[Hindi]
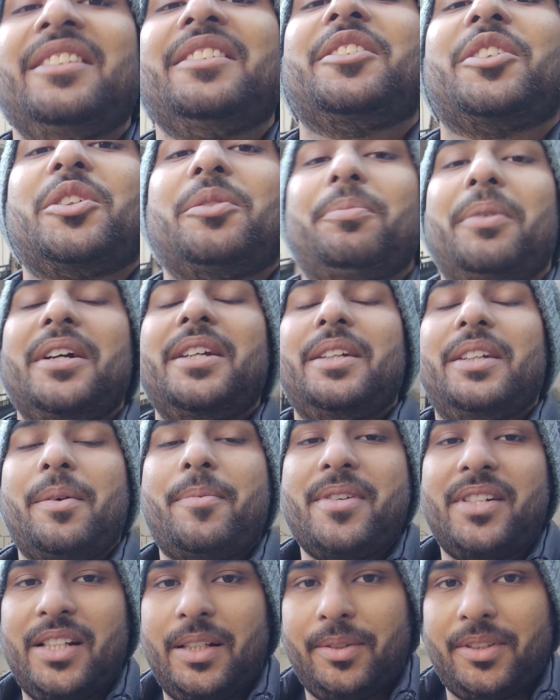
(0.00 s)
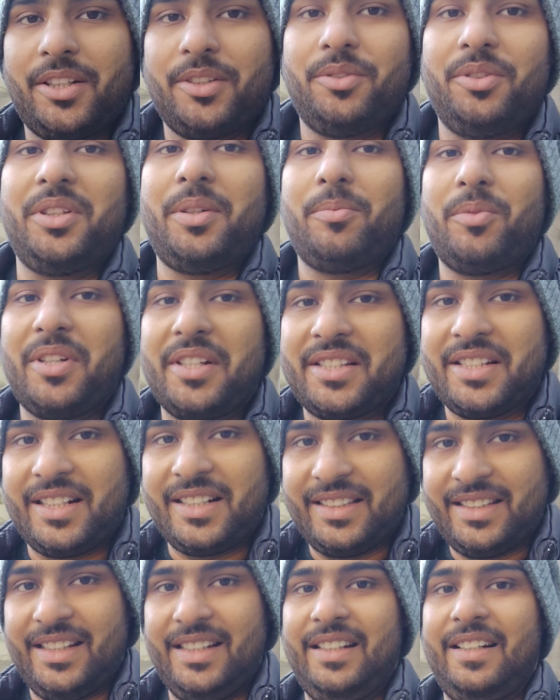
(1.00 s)
देखो भाई कमेंट करके बता दो कि हम लोग ऐसा
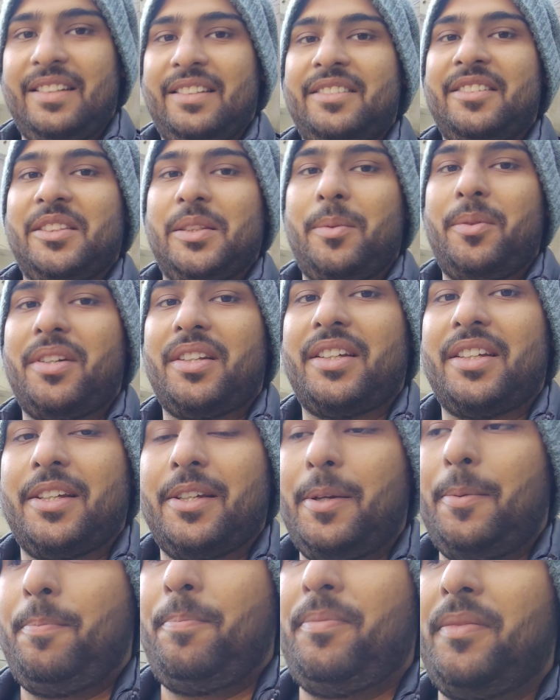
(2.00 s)
करते कि नहीं करते जितने भी लड़के हैं